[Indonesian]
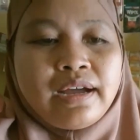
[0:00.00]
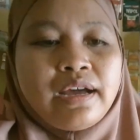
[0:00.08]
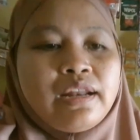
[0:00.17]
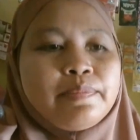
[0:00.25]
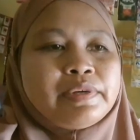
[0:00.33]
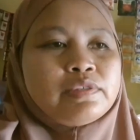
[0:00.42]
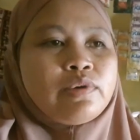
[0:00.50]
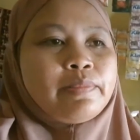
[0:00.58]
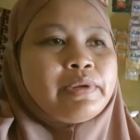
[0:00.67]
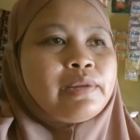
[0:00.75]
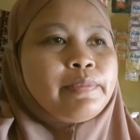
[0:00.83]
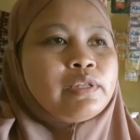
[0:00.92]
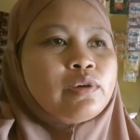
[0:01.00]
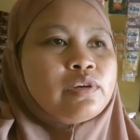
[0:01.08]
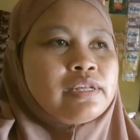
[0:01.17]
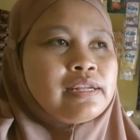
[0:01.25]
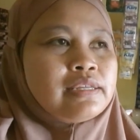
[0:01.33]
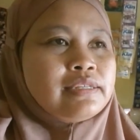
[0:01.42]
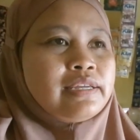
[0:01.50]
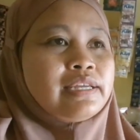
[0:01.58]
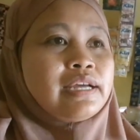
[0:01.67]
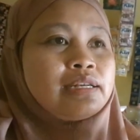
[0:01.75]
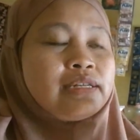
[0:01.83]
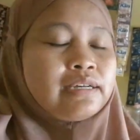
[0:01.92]
Kalau Pak Suami dapat orderannya
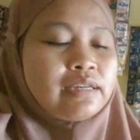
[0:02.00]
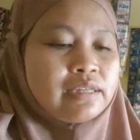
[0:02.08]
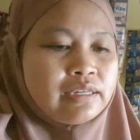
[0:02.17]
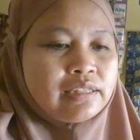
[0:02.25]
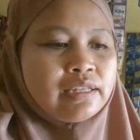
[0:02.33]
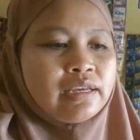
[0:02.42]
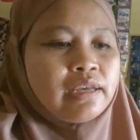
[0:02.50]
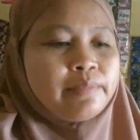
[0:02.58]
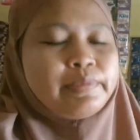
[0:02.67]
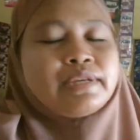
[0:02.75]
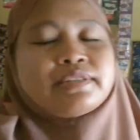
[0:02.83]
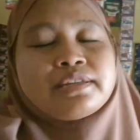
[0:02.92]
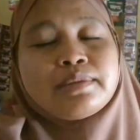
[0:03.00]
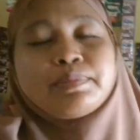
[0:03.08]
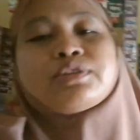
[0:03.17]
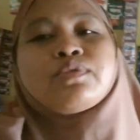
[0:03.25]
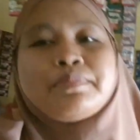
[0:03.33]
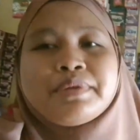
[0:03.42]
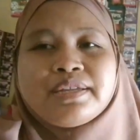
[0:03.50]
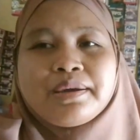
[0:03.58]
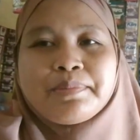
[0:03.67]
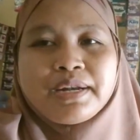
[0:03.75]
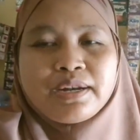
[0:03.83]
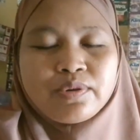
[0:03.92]
yang deket, biasanya Pak Suami
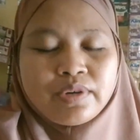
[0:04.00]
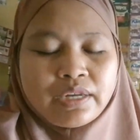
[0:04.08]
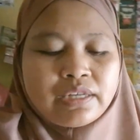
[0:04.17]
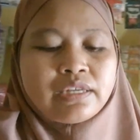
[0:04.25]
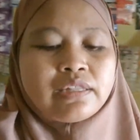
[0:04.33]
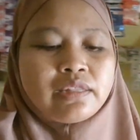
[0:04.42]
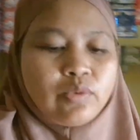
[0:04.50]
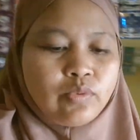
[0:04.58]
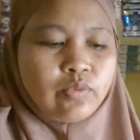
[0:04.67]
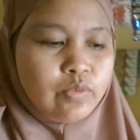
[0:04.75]
yang meduk kayak gitu.